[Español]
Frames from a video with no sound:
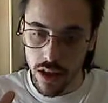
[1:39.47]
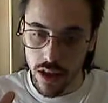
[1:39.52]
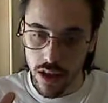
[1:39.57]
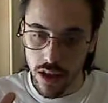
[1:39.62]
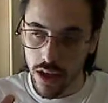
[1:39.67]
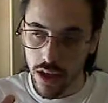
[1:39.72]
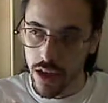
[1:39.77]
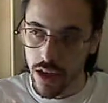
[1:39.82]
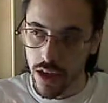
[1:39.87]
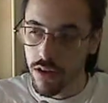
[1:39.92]

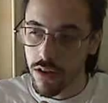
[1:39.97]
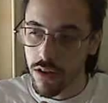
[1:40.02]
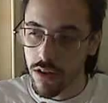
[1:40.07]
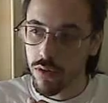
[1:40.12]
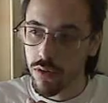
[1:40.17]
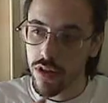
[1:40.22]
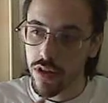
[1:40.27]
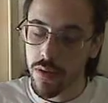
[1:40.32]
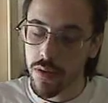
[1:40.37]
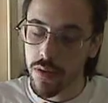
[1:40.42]
En el sur
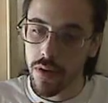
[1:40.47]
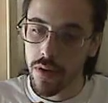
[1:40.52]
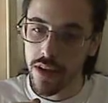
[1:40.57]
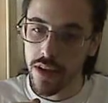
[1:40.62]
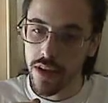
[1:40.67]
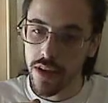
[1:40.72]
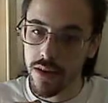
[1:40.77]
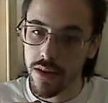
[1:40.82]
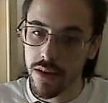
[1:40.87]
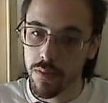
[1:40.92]
de
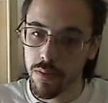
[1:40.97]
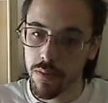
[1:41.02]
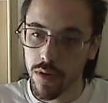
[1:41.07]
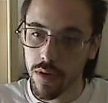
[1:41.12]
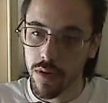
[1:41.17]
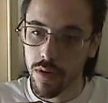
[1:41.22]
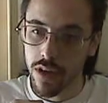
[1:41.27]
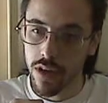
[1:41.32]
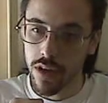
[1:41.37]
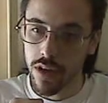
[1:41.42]
España, por
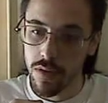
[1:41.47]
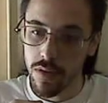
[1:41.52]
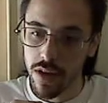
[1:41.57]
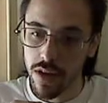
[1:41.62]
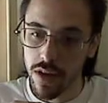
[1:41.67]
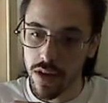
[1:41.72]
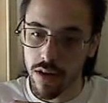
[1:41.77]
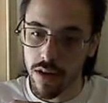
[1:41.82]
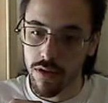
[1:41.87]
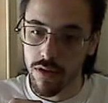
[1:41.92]
ejemplo en
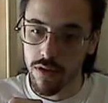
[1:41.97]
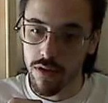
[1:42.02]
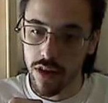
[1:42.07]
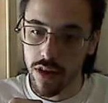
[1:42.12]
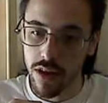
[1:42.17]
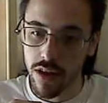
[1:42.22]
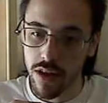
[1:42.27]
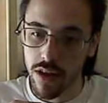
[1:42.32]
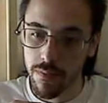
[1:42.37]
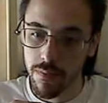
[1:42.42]

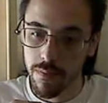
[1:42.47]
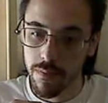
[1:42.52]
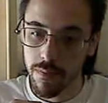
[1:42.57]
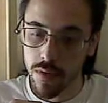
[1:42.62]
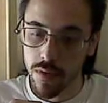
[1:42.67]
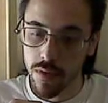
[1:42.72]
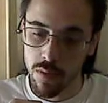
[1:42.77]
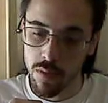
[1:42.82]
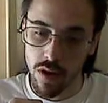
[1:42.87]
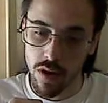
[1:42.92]
Andalucía, o
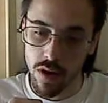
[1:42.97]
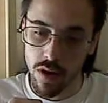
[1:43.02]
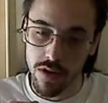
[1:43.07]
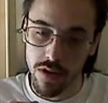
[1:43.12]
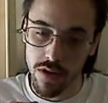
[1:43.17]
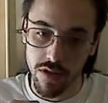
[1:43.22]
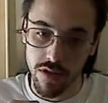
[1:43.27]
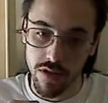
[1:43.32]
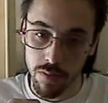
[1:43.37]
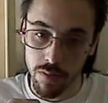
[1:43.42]
por lo
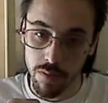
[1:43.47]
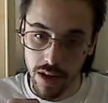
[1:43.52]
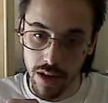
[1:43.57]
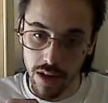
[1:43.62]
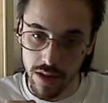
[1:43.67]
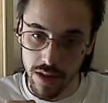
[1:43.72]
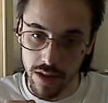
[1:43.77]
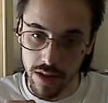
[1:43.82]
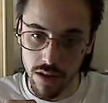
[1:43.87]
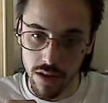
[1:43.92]
menos en parte de
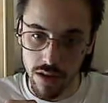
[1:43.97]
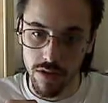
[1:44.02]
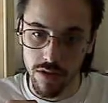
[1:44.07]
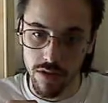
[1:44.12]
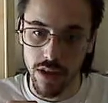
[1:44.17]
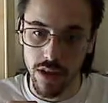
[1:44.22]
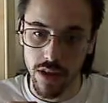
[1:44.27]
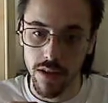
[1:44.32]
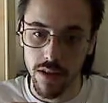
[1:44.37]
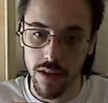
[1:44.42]

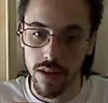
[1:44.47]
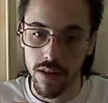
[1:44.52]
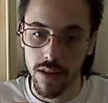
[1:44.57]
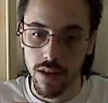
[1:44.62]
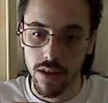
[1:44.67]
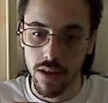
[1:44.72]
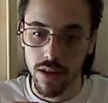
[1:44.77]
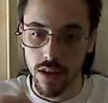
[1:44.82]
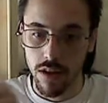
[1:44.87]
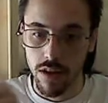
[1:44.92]
Andalucía,
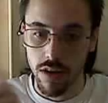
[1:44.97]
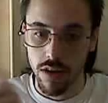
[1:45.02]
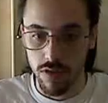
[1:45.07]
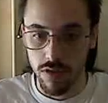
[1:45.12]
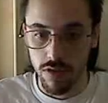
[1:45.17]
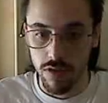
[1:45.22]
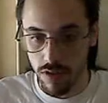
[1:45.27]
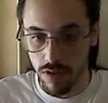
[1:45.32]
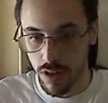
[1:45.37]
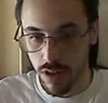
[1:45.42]

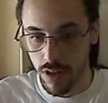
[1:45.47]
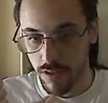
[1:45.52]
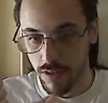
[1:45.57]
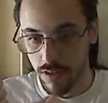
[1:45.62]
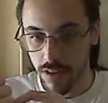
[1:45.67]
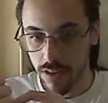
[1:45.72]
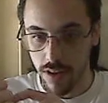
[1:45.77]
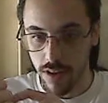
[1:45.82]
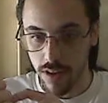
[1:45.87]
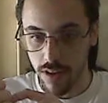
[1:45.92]

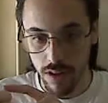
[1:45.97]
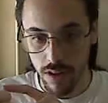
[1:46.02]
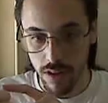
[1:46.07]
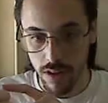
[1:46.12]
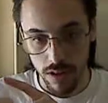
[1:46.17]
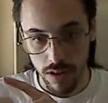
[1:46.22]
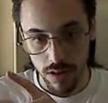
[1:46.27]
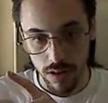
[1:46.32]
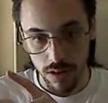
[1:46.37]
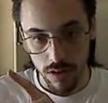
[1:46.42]
existe
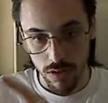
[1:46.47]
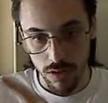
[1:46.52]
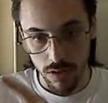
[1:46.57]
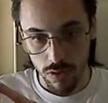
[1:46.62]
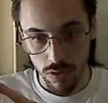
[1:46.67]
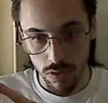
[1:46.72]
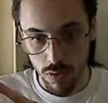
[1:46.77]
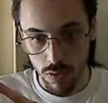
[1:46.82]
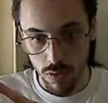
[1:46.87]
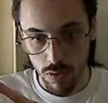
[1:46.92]

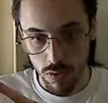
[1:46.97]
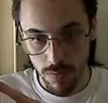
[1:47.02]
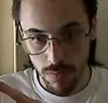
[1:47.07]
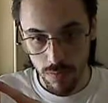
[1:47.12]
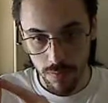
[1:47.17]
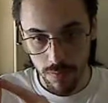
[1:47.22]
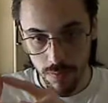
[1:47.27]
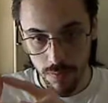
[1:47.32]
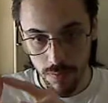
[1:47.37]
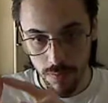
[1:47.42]
tú,
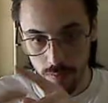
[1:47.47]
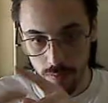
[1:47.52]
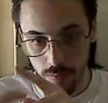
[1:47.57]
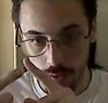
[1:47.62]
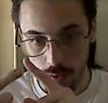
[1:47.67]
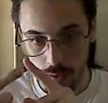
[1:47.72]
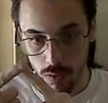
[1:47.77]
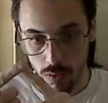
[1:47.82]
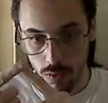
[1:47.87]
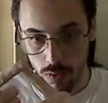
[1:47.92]

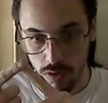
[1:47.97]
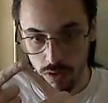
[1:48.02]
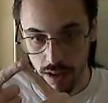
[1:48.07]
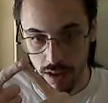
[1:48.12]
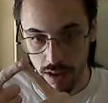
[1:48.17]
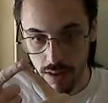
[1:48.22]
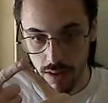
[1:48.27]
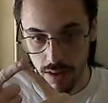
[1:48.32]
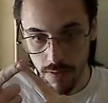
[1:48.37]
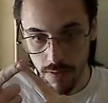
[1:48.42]
usted